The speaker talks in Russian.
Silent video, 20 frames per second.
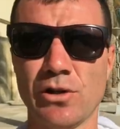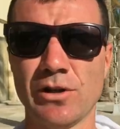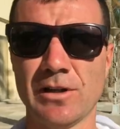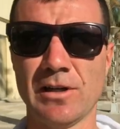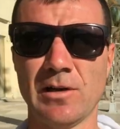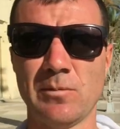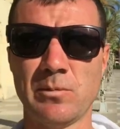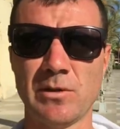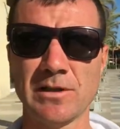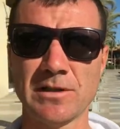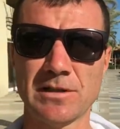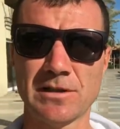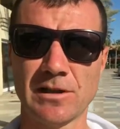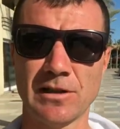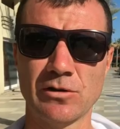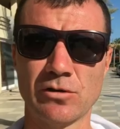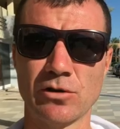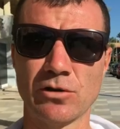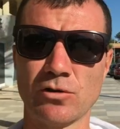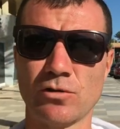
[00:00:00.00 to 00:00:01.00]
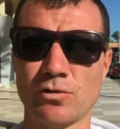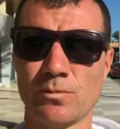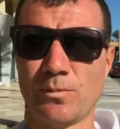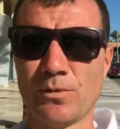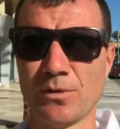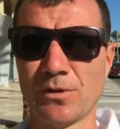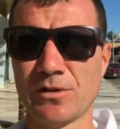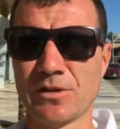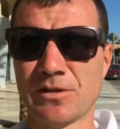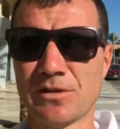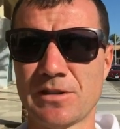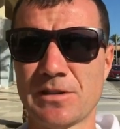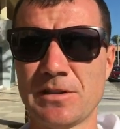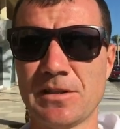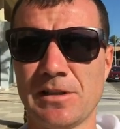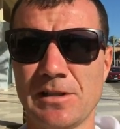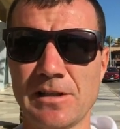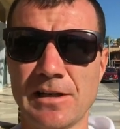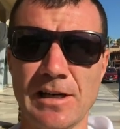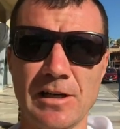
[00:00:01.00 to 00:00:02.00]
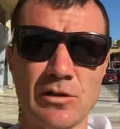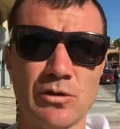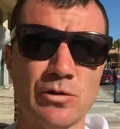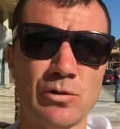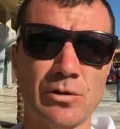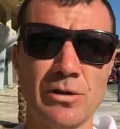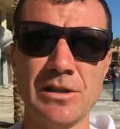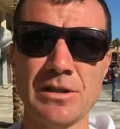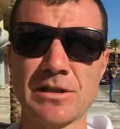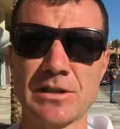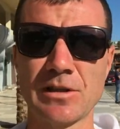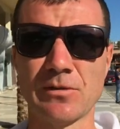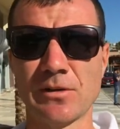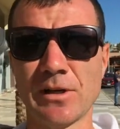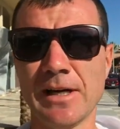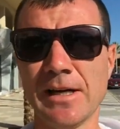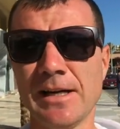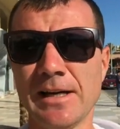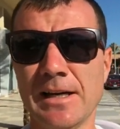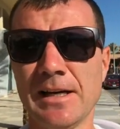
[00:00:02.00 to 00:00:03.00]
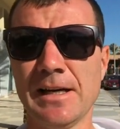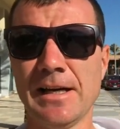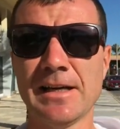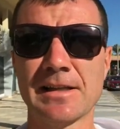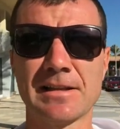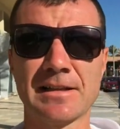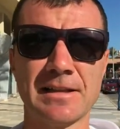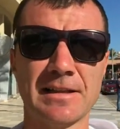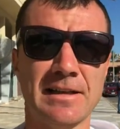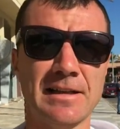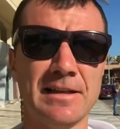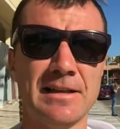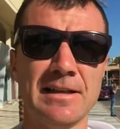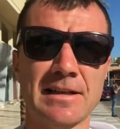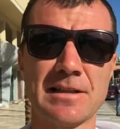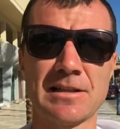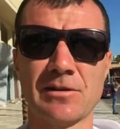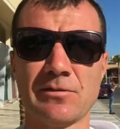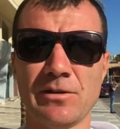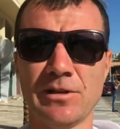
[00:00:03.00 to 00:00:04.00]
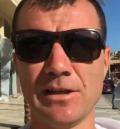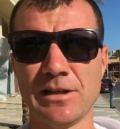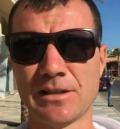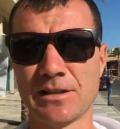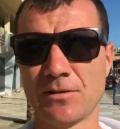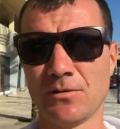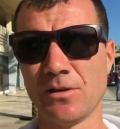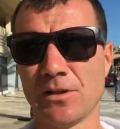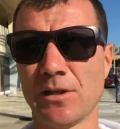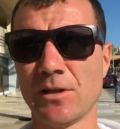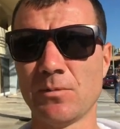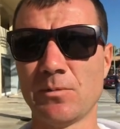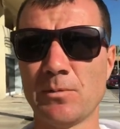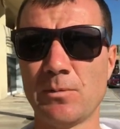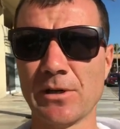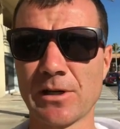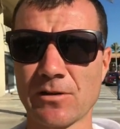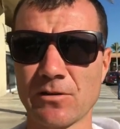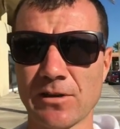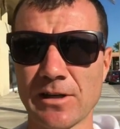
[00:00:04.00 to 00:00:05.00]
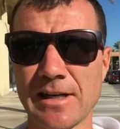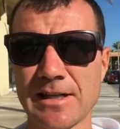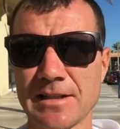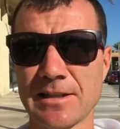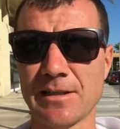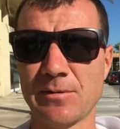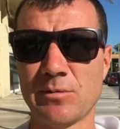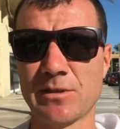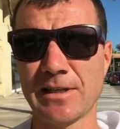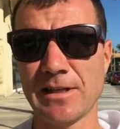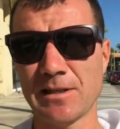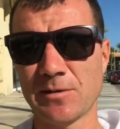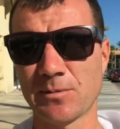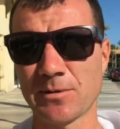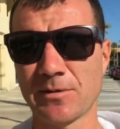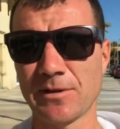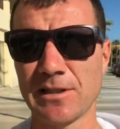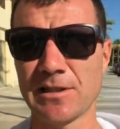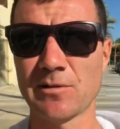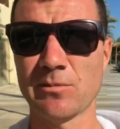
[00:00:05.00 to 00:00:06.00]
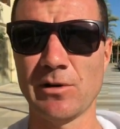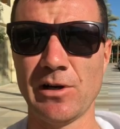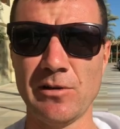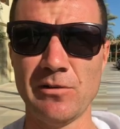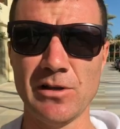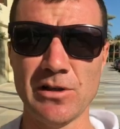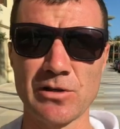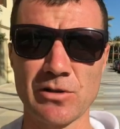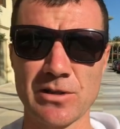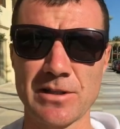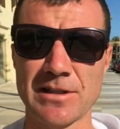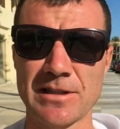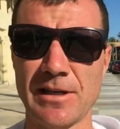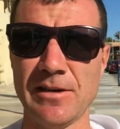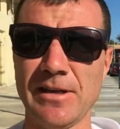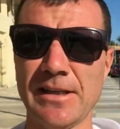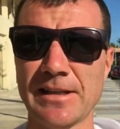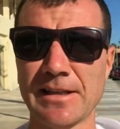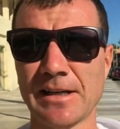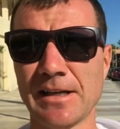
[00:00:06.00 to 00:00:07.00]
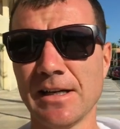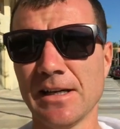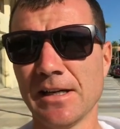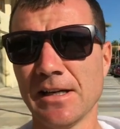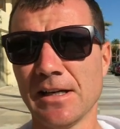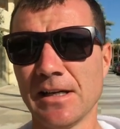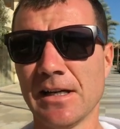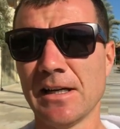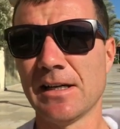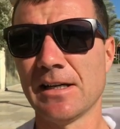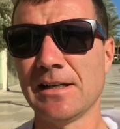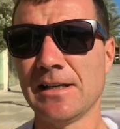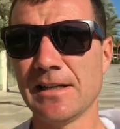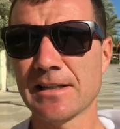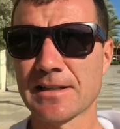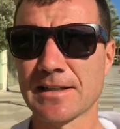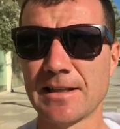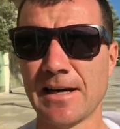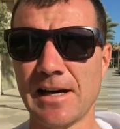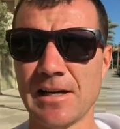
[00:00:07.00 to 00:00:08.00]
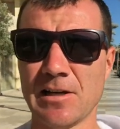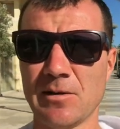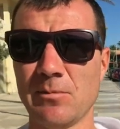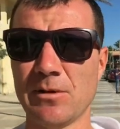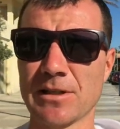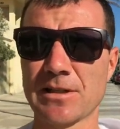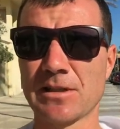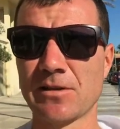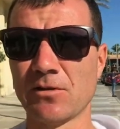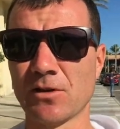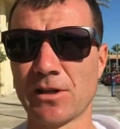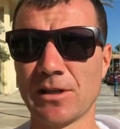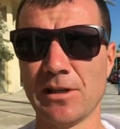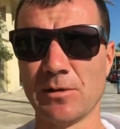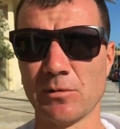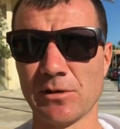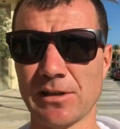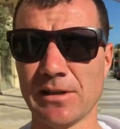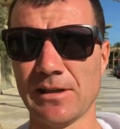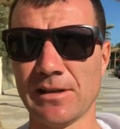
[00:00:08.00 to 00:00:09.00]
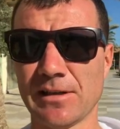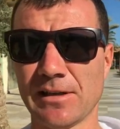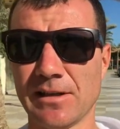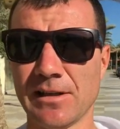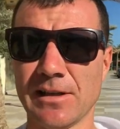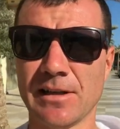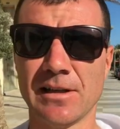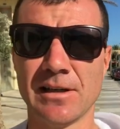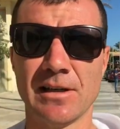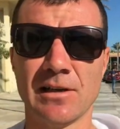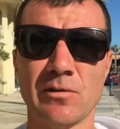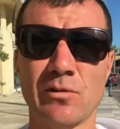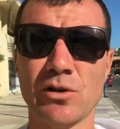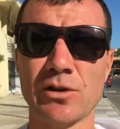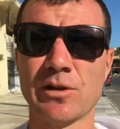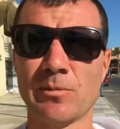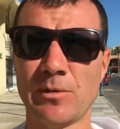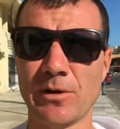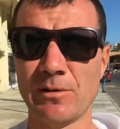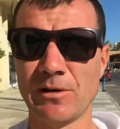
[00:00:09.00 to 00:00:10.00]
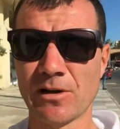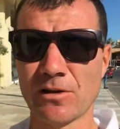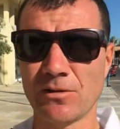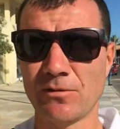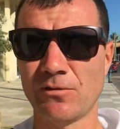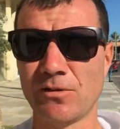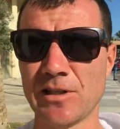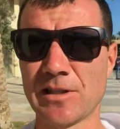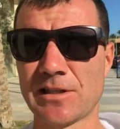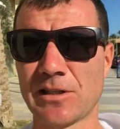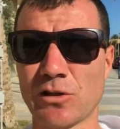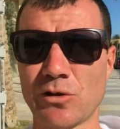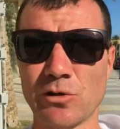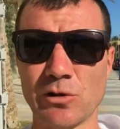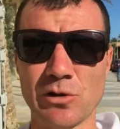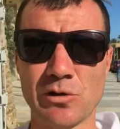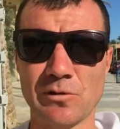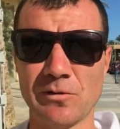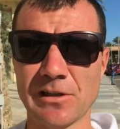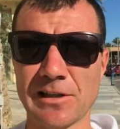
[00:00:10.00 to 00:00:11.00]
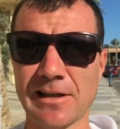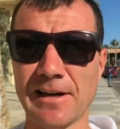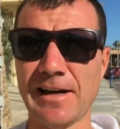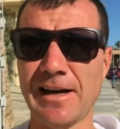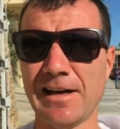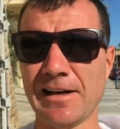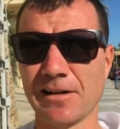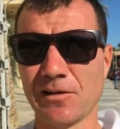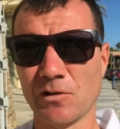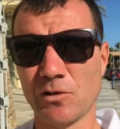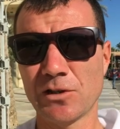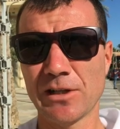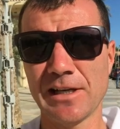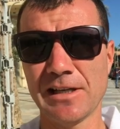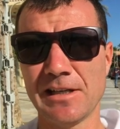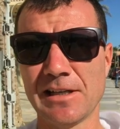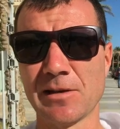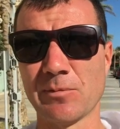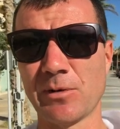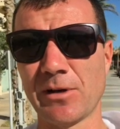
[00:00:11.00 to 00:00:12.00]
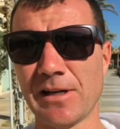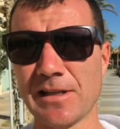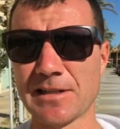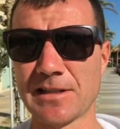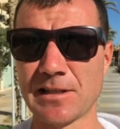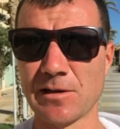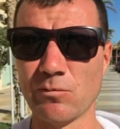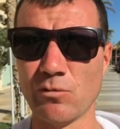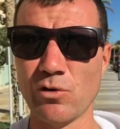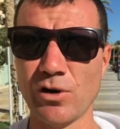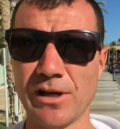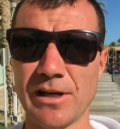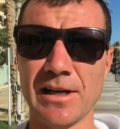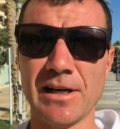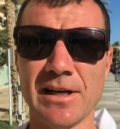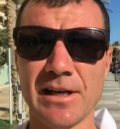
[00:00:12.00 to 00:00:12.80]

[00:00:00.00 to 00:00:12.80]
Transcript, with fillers: одна опасность, которая подстерегает туристов, это если вы едете в Египет первый раз, обязательно посмотрите мое видео с совета незнание местного климата. Вот, например, вот видите, дуют ветра. Вот они, например, зимой,